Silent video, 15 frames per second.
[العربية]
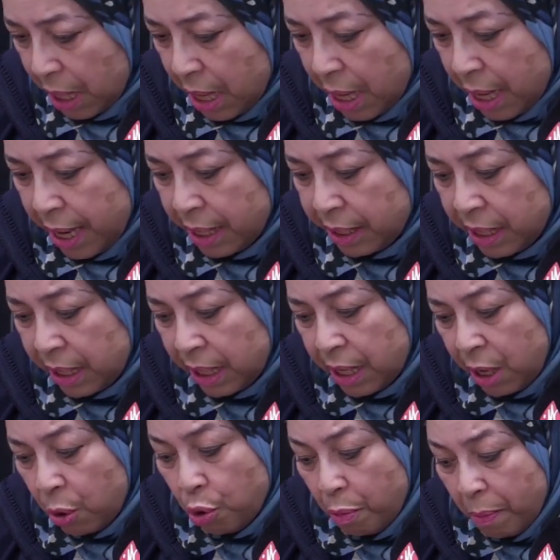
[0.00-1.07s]
اذا
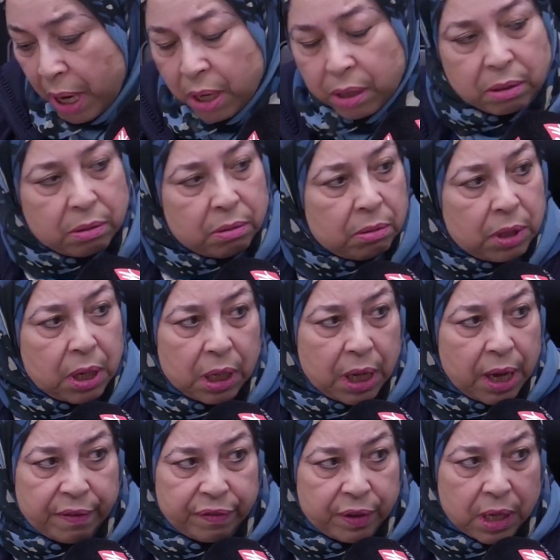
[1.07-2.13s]
قلنا والماء
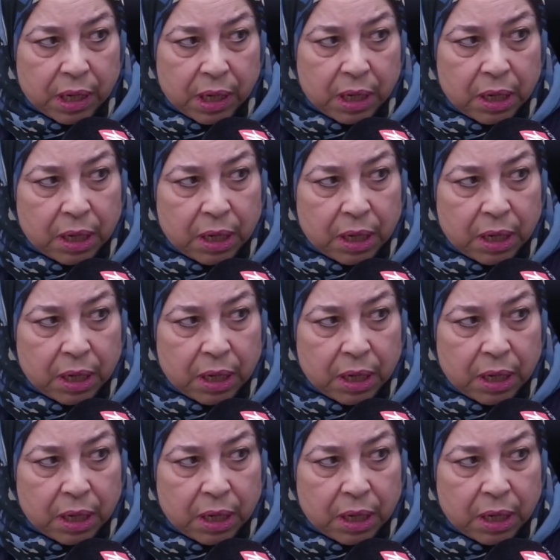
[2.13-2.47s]
الكافي اللي